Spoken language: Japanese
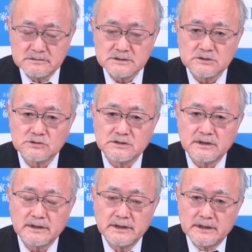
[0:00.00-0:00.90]
そし
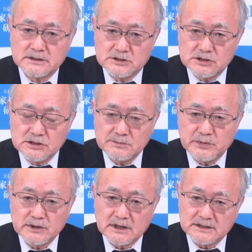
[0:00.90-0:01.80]
て
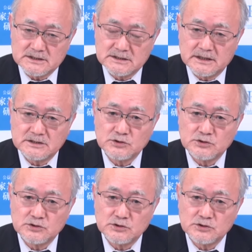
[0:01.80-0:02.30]
GDP がですね